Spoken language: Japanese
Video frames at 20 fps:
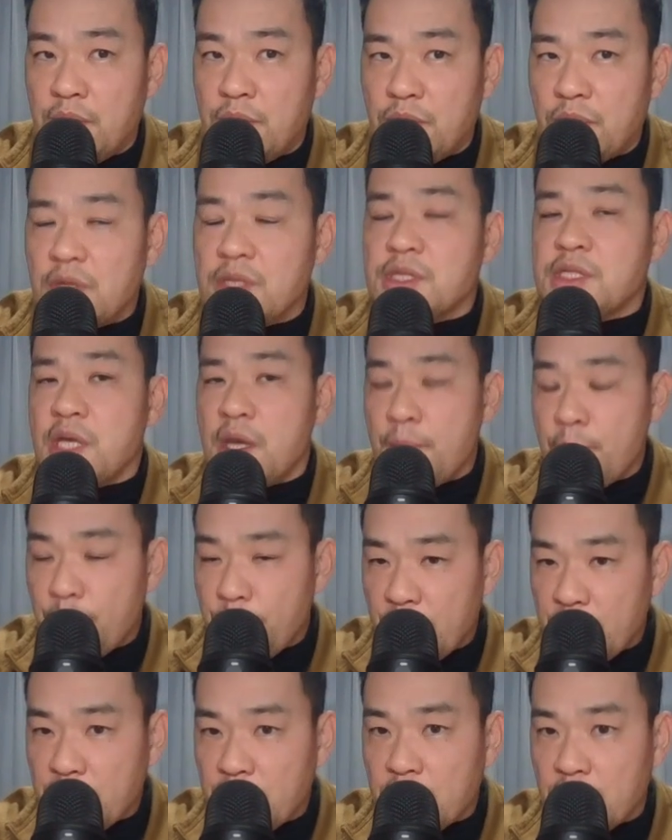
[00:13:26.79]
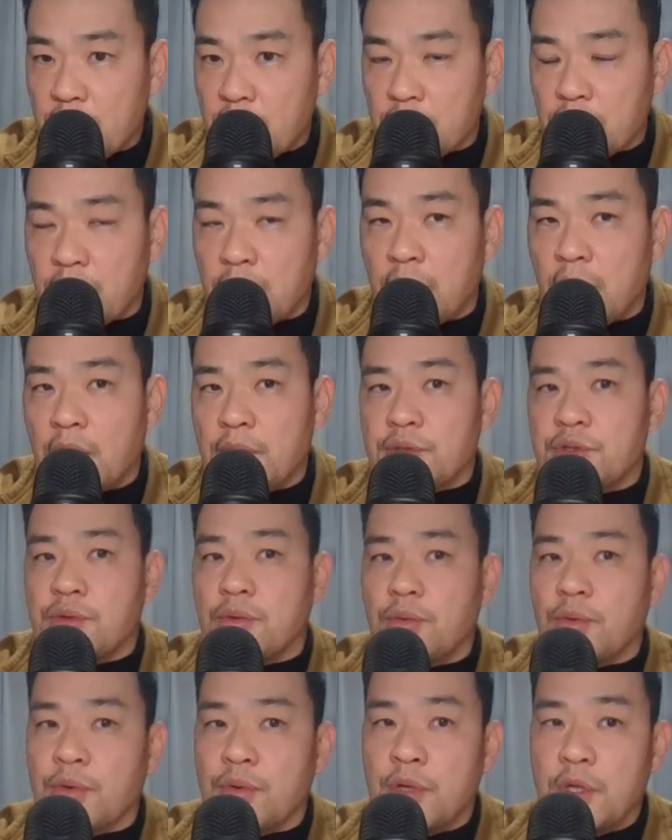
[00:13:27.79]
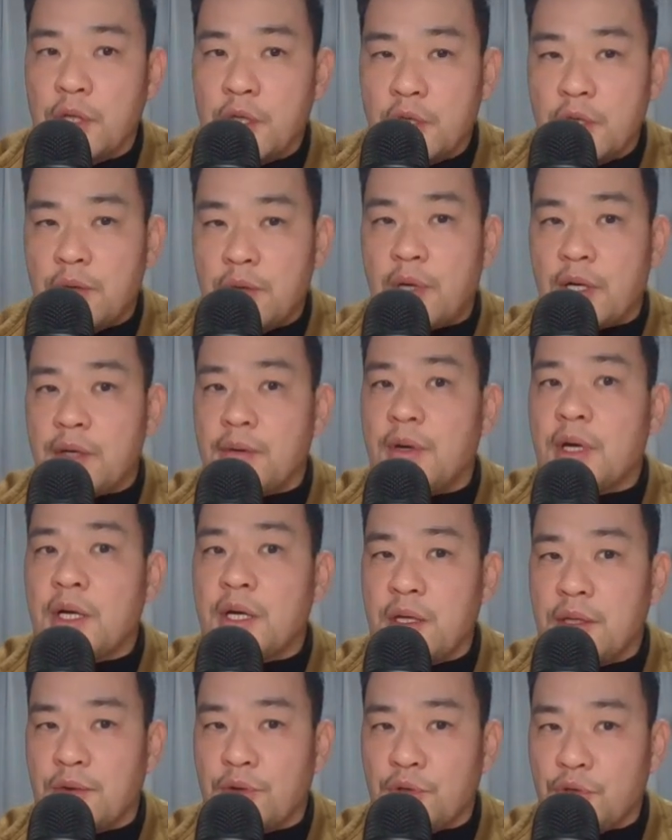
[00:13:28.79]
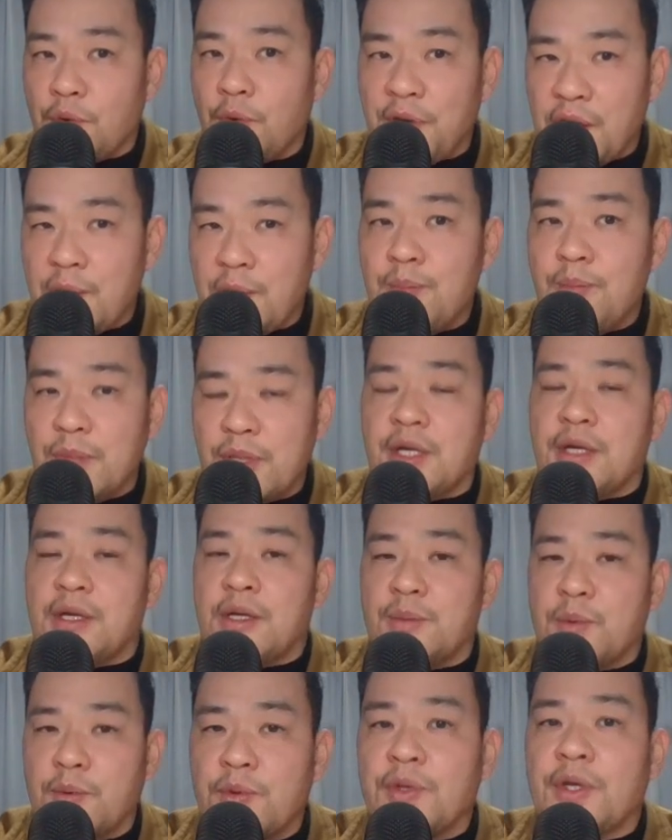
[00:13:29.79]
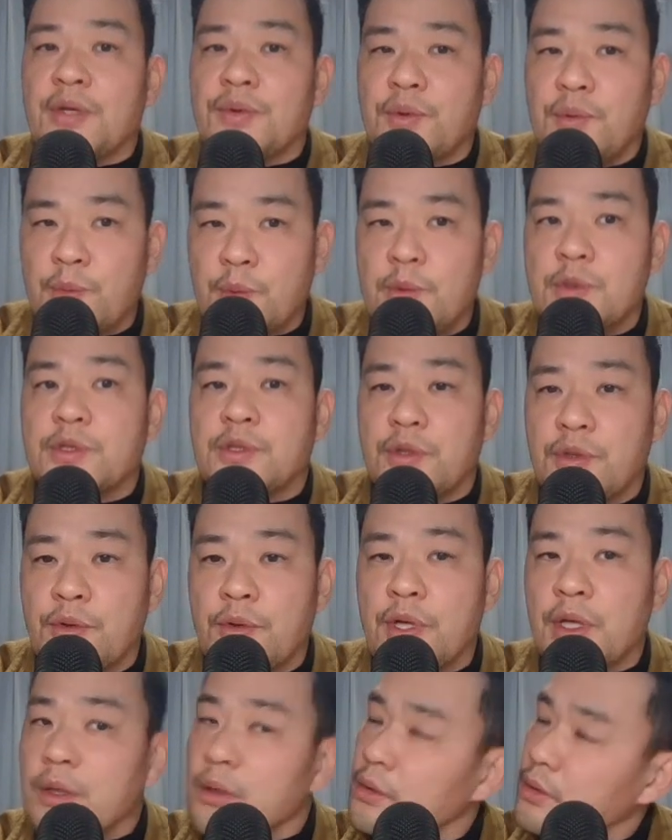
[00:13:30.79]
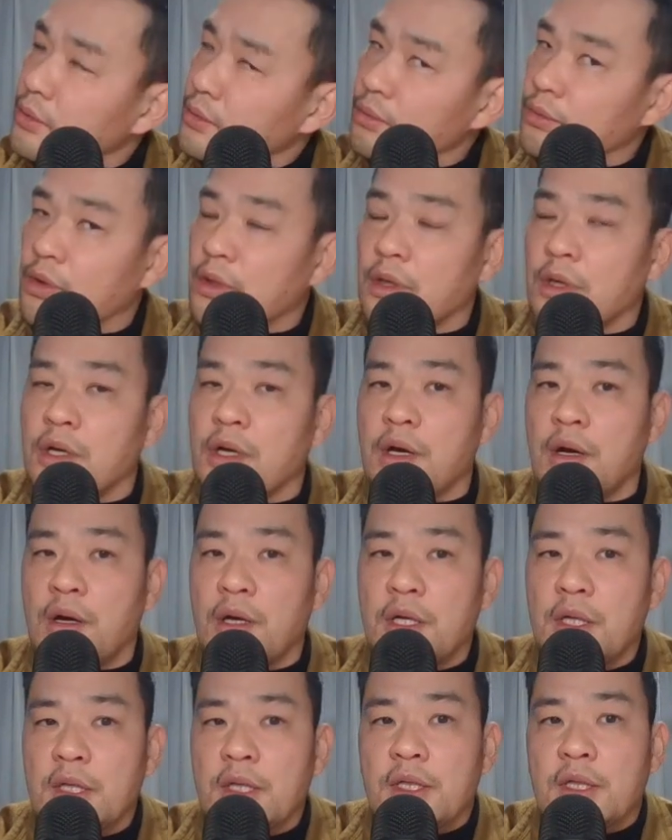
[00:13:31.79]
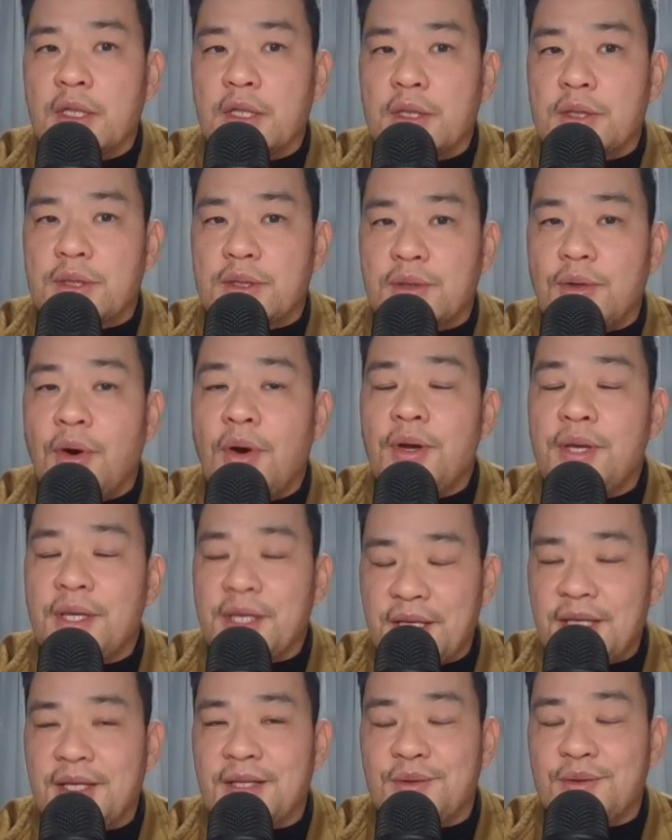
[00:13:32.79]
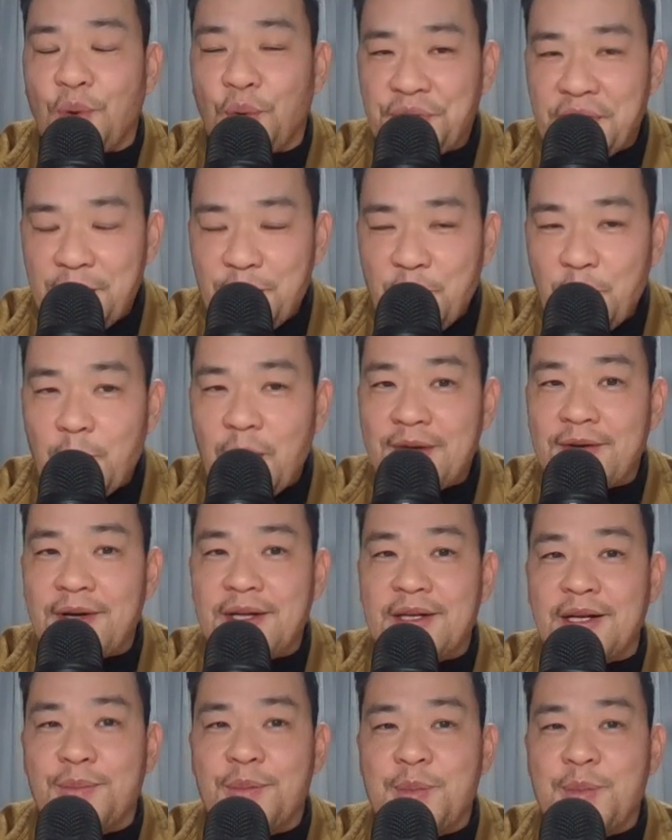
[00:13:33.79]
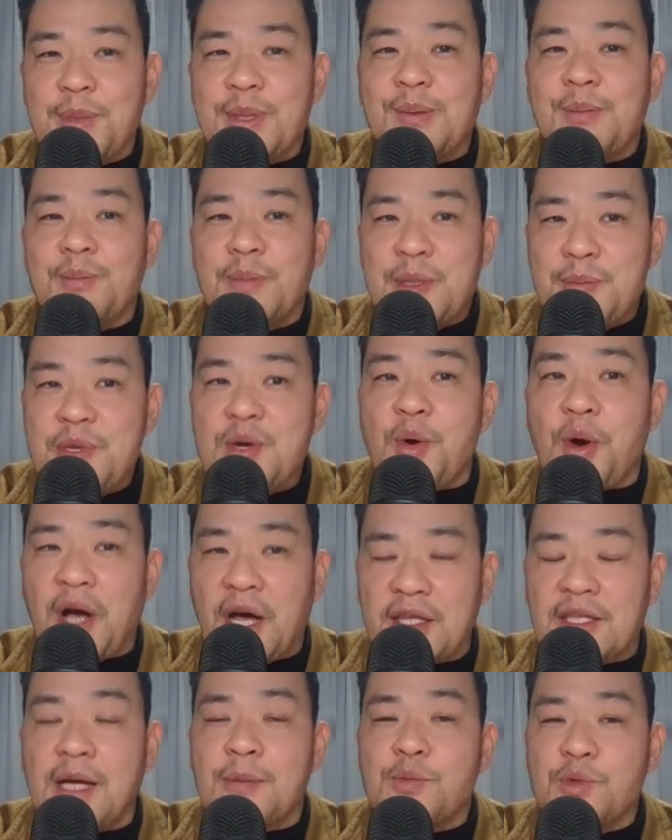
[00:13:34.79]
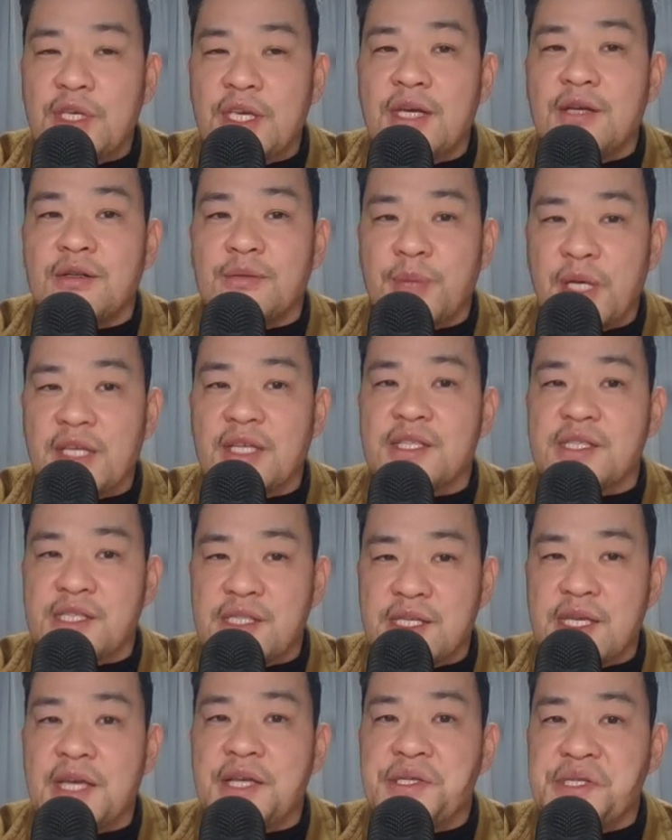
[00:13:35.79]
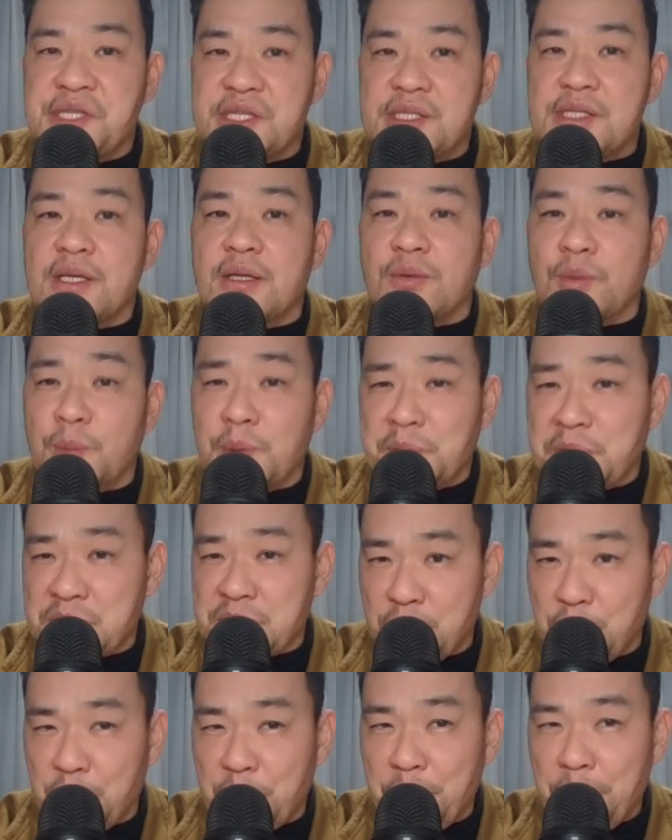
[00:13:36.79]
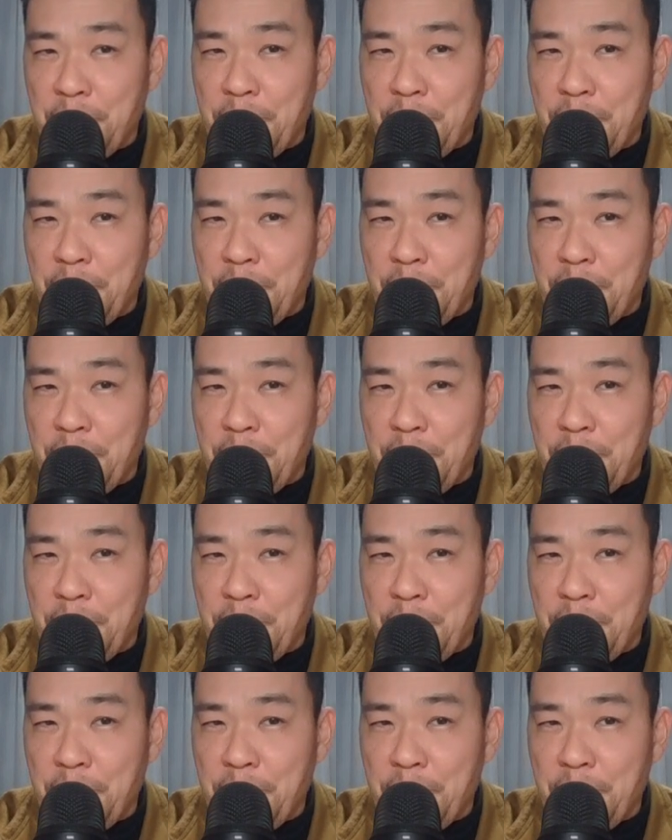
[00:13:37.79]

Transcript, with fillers: これは先輩からのある種こう我々への予言みたいなもんだと思いますよ予言っていうのかななんかすごいとても我々が耳を傾けるべき現実だと思いますよ